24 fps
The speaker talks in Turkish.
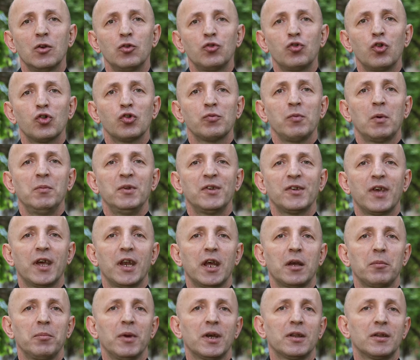çözmemiz
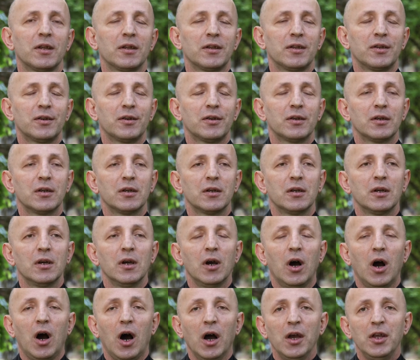gerekmektedir.
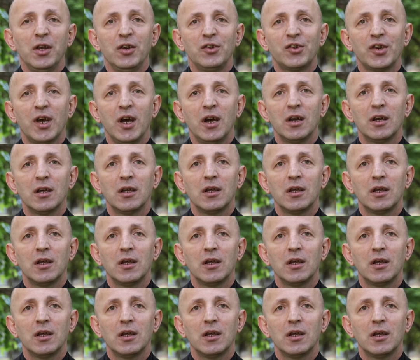Ayrıca